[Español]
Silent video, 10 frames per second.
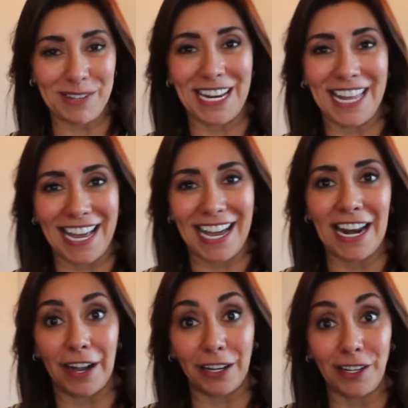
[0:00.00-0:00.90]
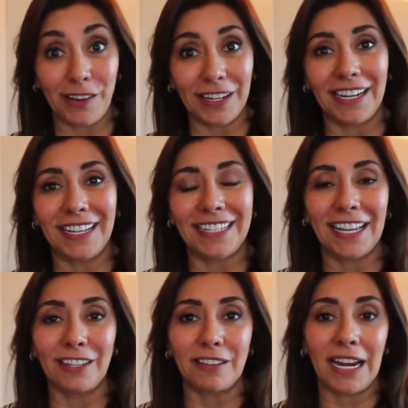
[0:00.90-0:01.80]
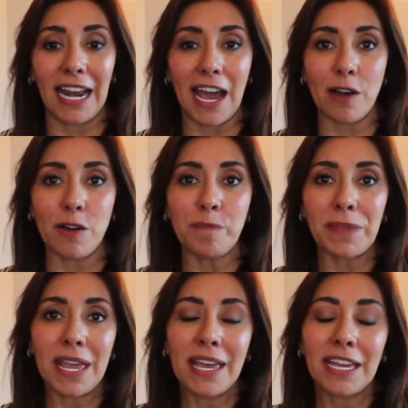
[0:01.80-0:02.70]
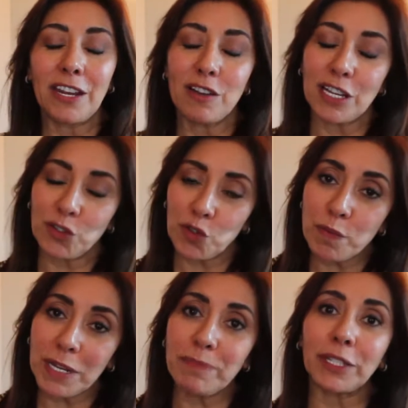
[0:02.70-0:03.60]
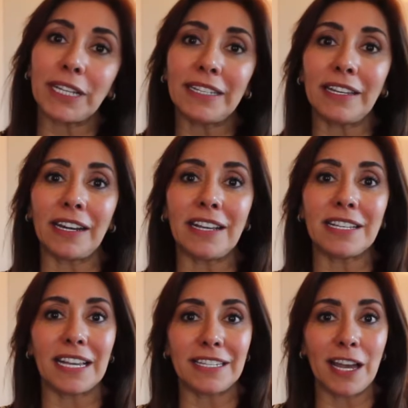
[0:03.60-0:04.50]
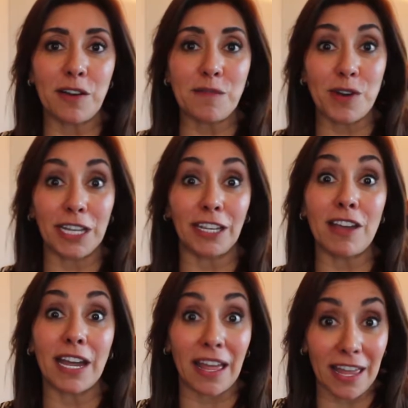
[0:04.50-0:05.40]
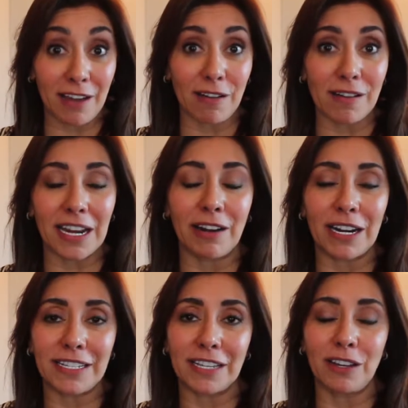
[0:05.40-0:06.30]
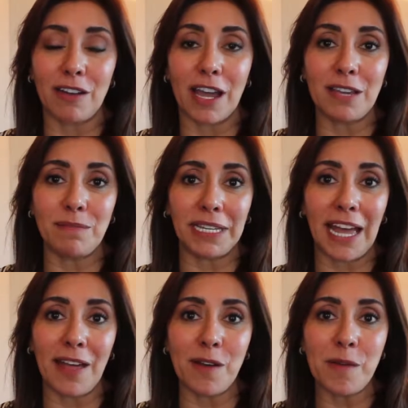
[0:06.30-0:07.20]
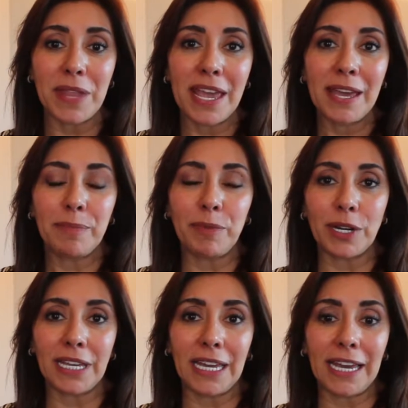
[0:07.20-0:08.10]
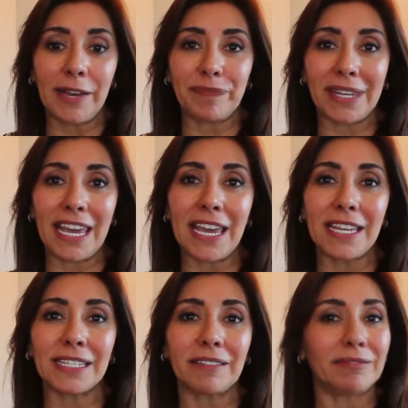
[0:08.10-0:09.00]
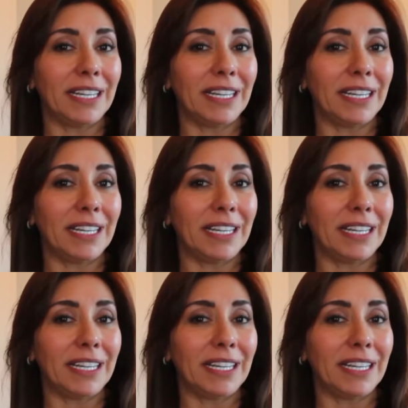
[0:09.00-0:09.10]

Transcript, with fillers: mujeres de acá de la región en el Teatro del Lago. Creo que es súper importante tener instancias como esta y agradezco que la organización nos haya invitado porque es